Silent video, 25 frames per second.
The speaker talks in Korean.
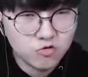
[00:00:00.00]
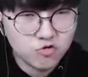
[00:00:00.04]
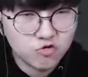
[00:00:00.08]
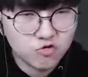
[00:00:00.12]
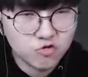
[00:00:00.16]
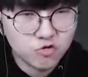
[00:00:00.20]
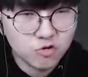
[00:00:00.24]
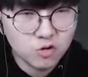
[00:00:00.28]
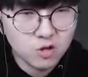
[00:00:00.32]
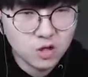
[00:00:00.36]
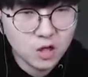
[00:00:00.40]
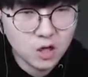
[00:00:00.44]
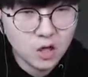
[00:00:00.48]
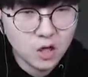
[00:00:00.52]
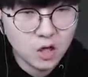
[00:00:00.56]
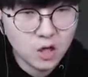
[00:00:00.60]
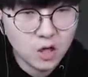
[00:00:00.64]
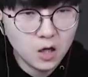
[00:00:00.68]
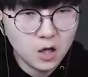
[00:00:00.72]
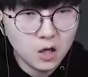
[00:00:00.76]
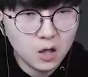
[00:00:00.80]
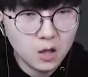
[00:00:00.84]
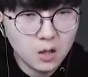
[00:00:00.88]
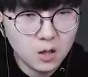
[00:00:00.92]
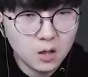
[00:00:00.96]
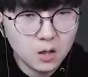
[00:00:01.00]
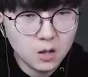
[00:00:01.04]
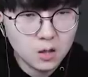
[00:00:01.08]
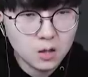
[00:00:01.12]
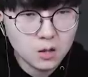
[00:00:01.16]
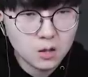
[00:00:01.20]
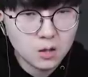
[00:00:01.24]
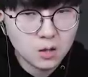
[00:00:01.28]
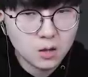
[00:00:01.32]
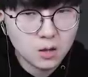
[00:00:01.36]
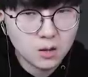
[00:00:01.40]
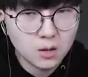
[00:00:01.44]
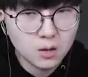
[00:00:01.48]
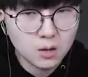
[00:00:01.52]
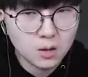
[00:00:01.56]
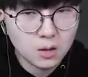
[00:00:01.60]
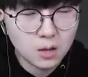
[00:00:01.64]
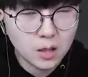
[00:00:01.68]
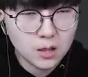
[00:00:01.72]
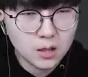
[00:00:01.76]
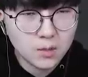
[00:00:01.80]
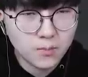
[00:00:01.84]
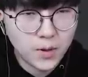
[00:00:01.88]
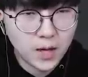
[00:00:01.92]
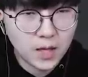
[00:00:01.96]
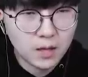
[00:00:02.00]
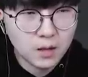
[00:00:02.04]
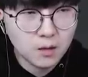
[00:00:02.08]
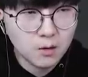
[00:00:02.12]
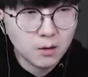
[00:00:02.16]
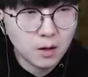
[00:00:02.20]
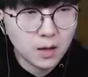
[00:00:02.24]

죽는다. 그 나한테 뱉는 거